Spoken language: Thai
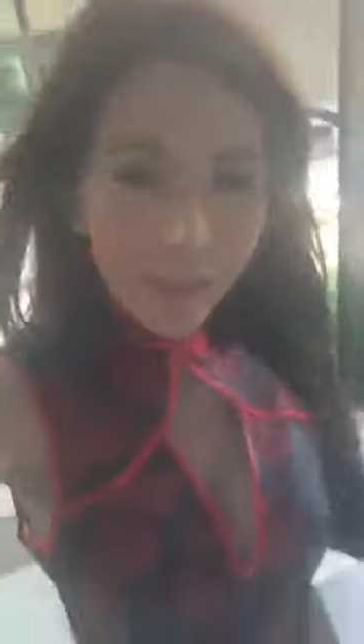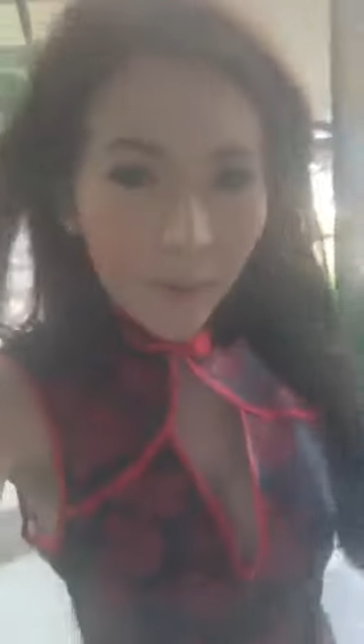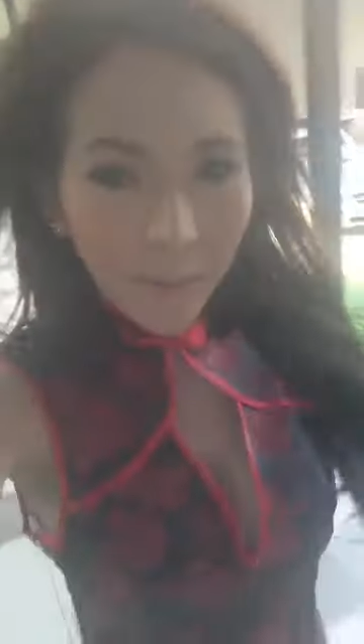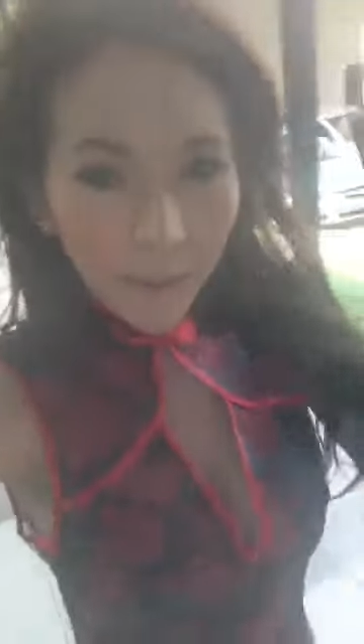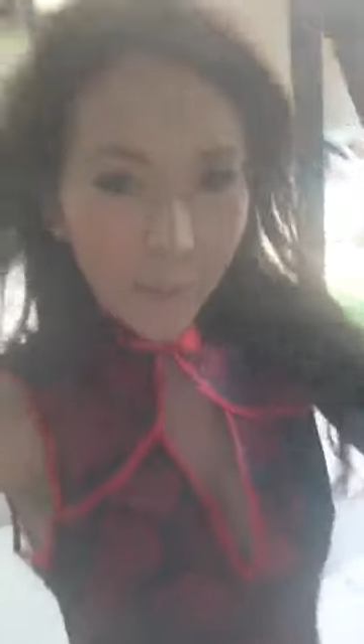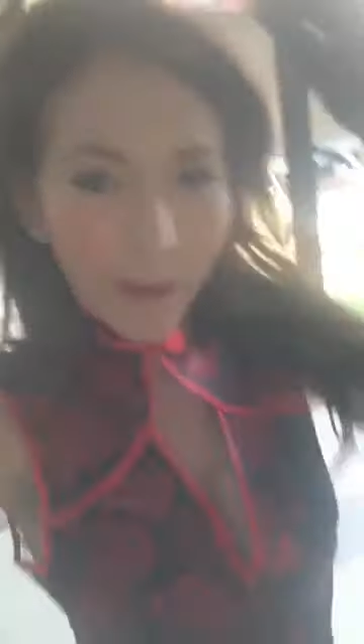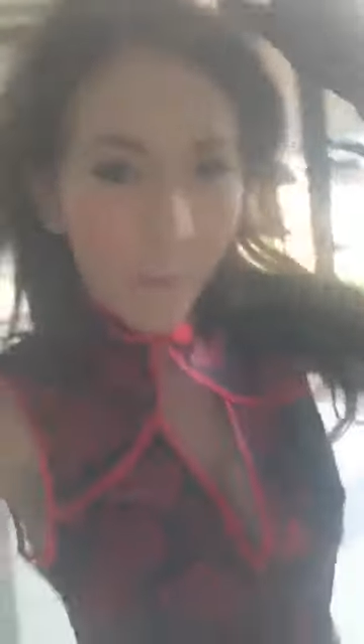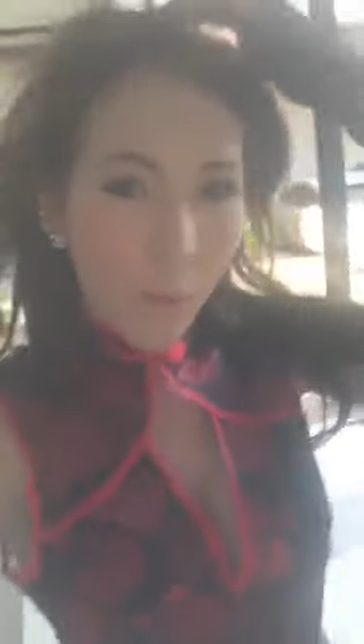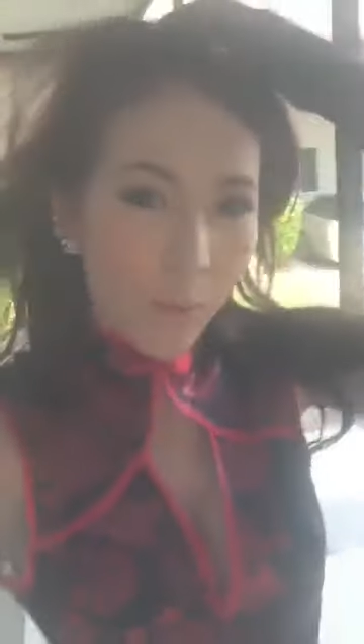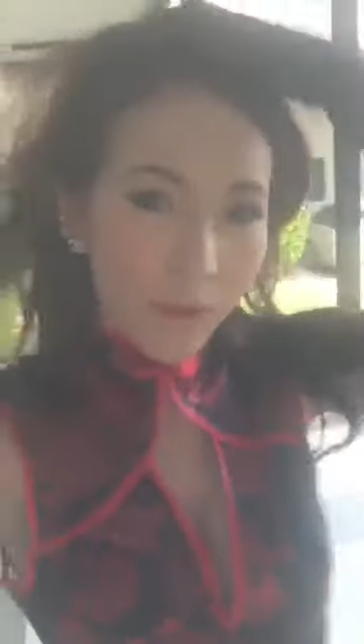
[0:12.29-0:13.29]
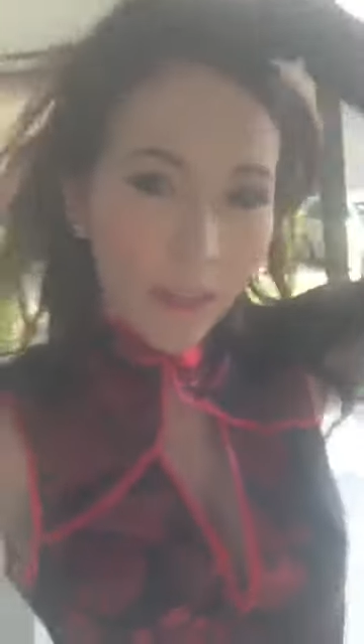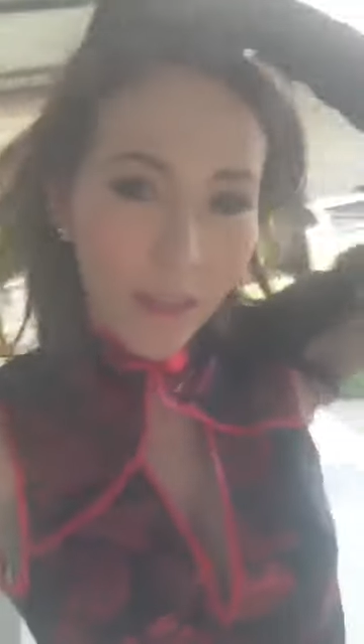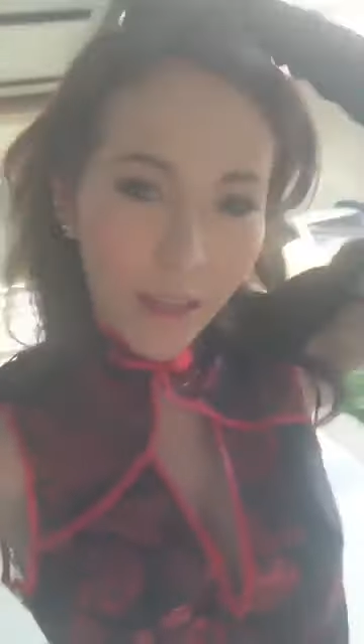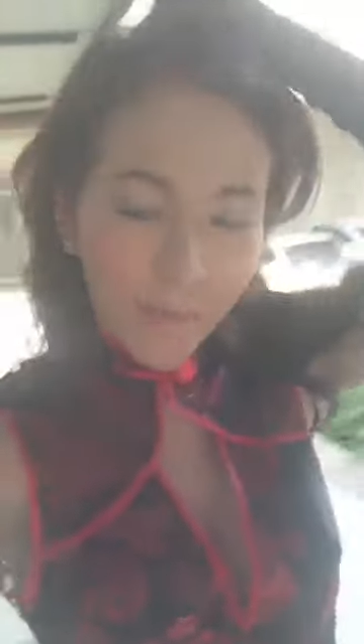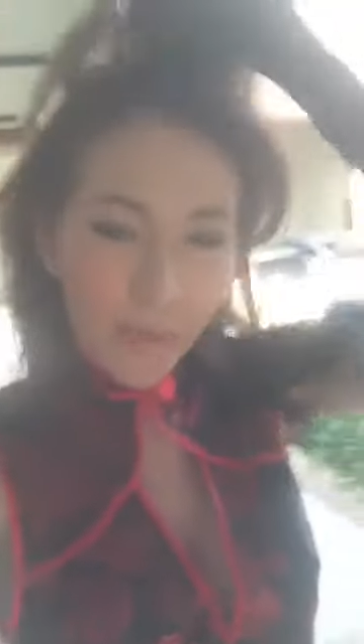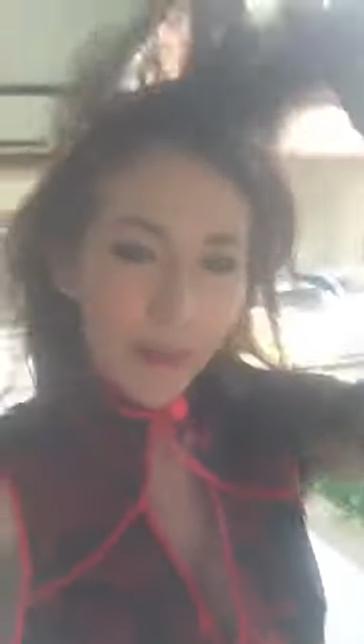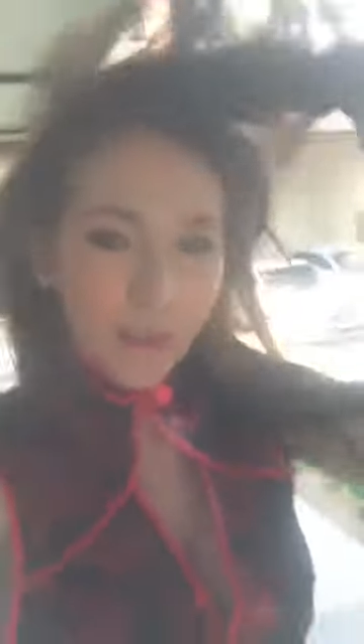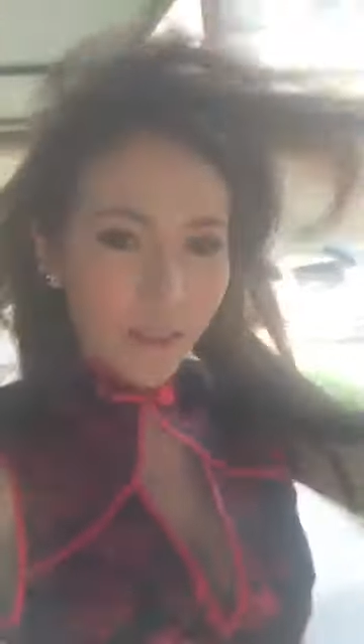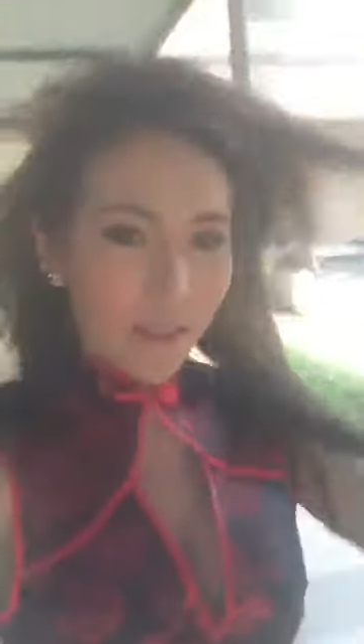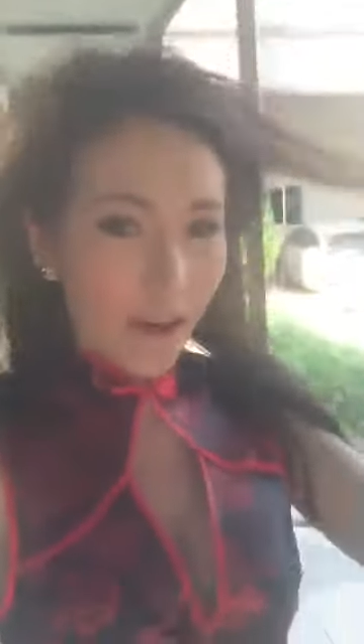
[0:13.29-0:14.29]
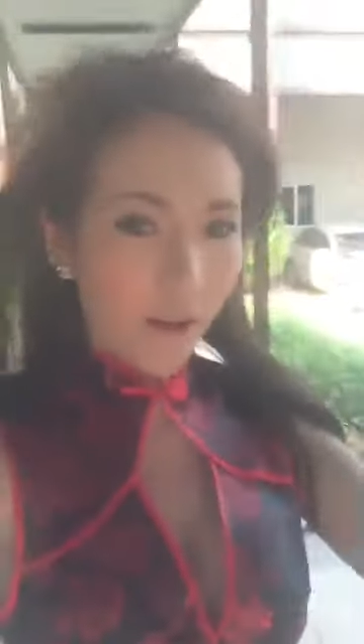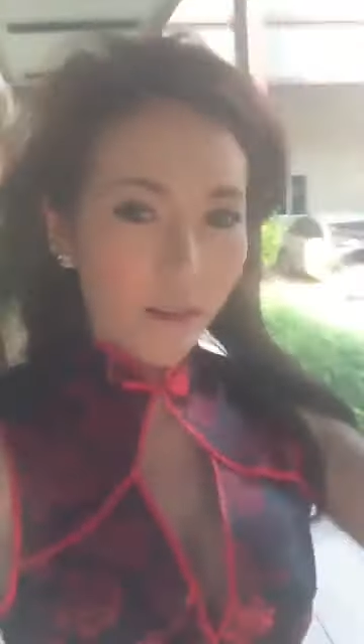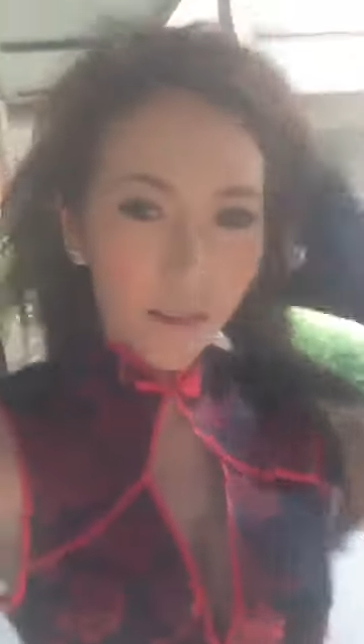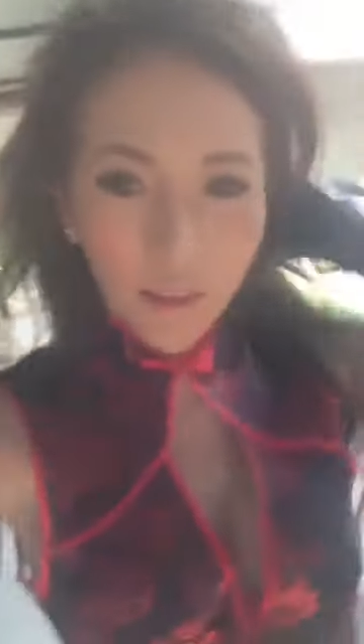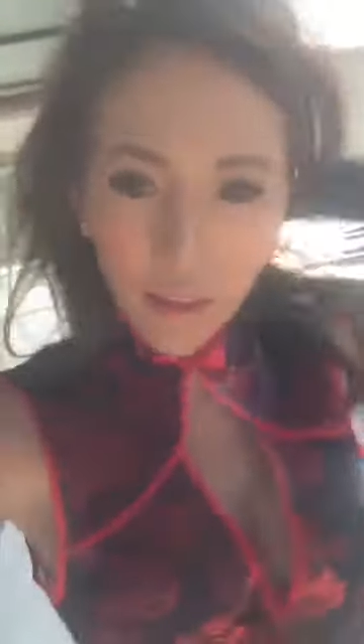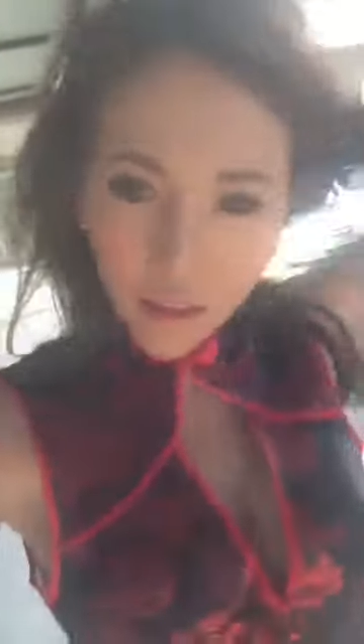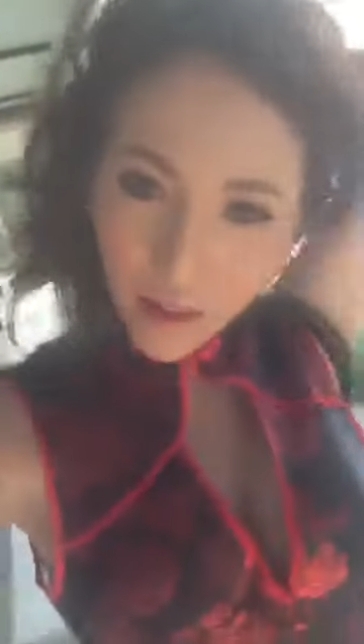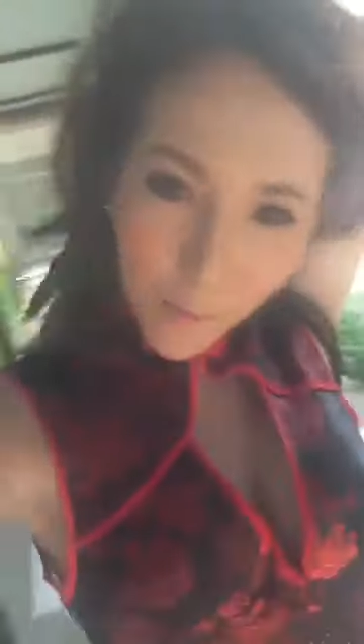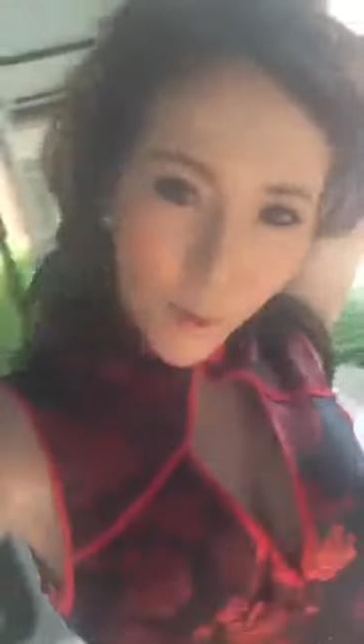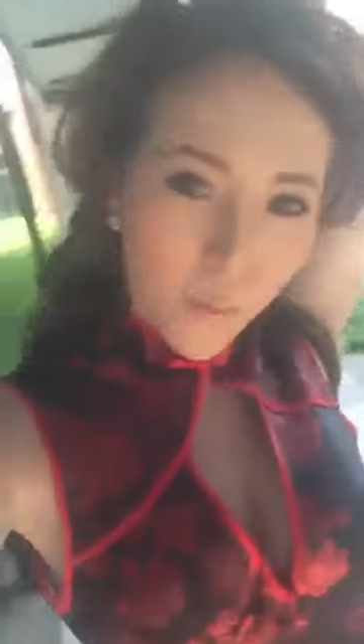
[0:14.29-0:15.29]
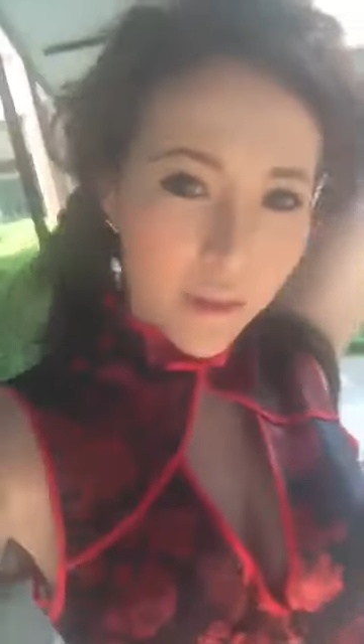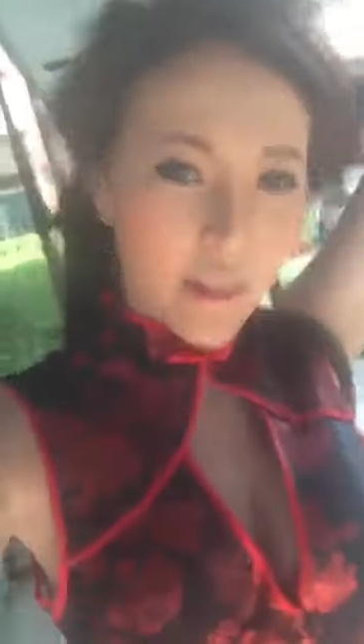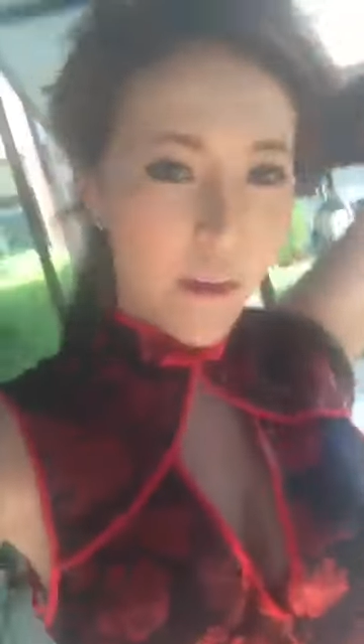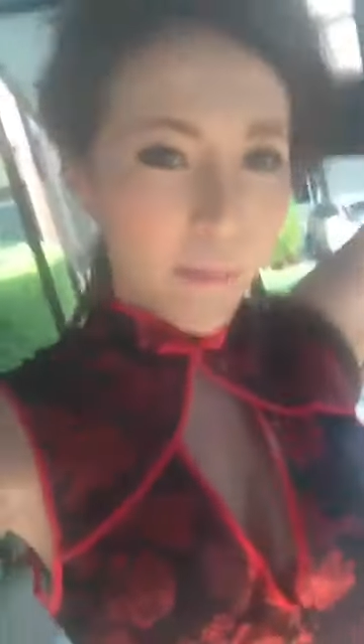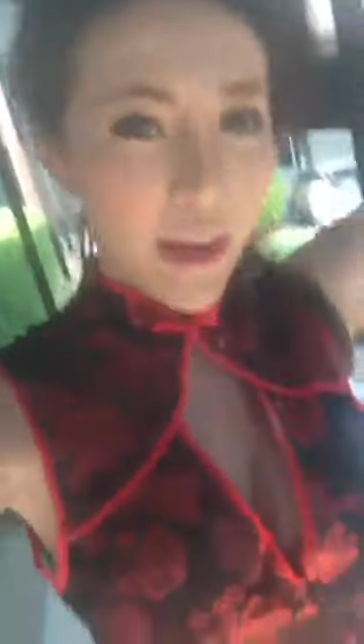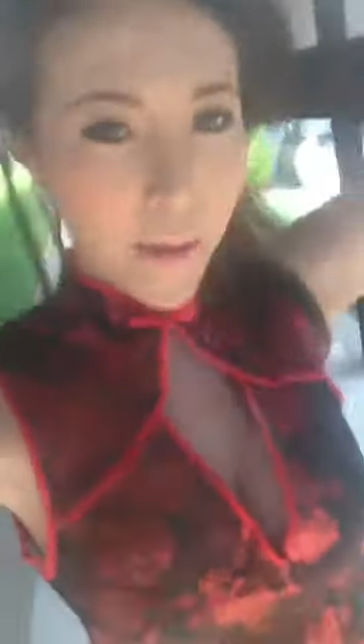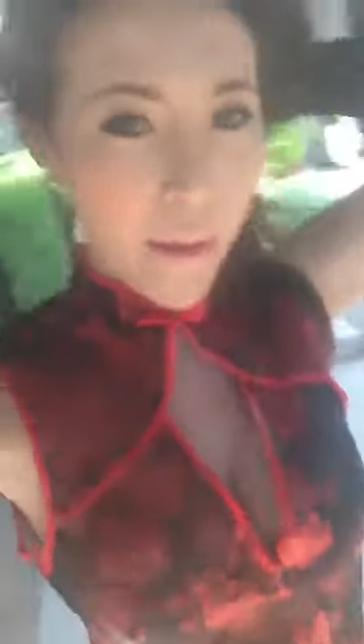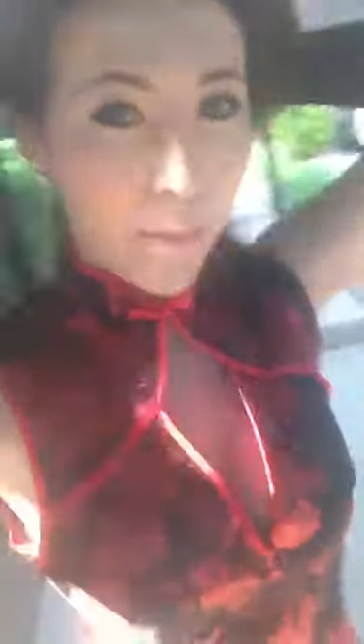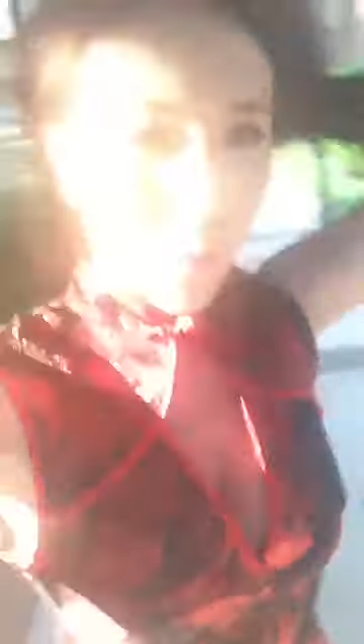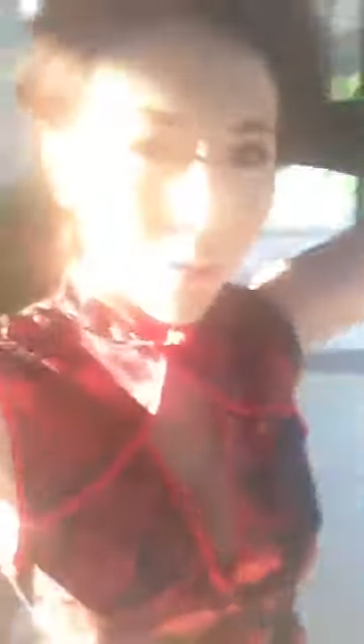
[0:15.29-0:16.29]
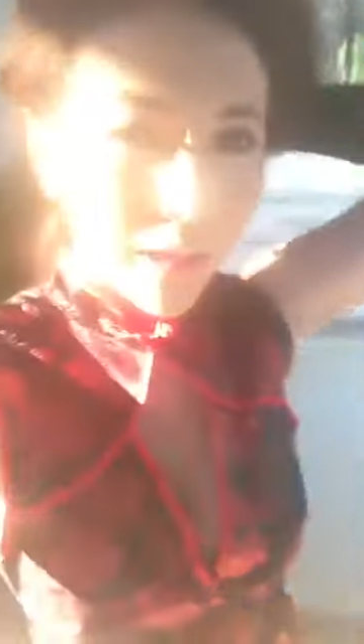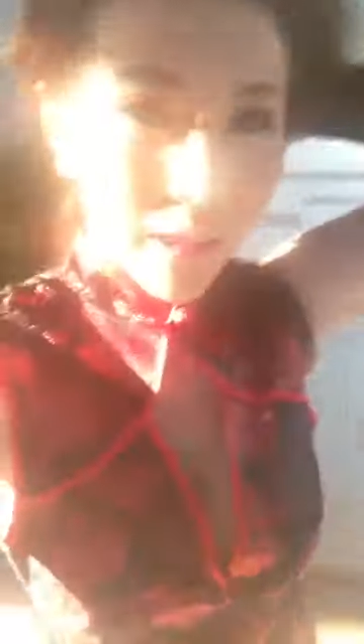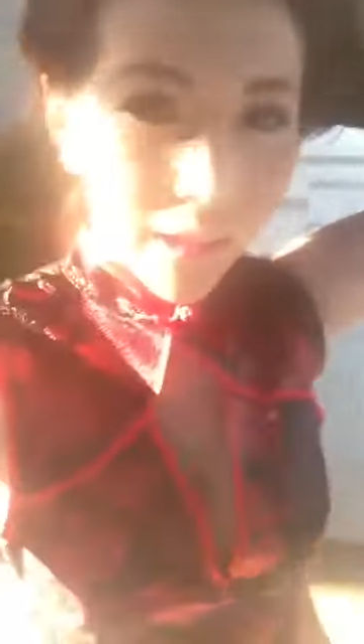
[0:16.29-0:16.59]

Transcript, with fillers: กำลังจะไปทำผมที่เมเจอร์เดี๋ยวทำผมเสร็จเดี๋ยวมาถ่ายแบบชุด